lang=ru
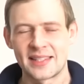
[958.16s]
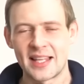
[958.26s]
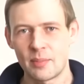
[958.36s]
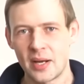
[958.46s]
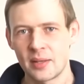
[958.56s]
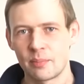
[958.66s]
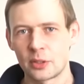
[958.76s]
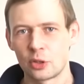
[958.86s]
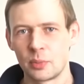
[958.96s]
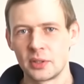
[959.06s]
Дома
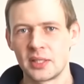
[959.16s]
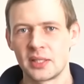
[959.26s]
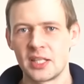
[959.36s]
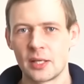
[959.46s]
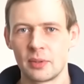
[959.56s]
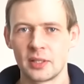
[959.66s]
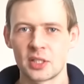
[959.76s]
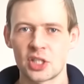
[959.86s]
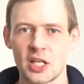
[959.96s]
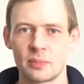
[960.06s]
потоплены не
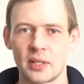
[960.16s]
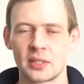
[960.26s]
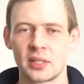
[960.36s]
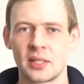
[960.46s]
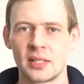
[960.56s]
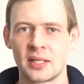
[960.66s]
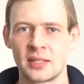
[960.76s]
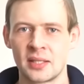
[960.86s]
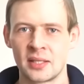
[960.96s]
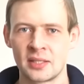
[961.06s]
были, жалоб от
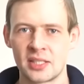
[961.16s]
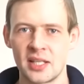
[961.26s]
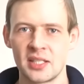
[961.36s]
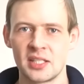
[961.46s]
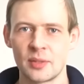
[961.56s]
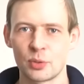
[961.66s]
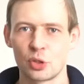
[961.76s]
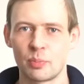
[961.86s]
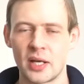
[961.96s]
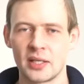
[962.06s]
населения не
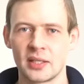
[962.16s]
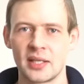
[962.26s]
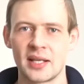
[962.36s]
поступали.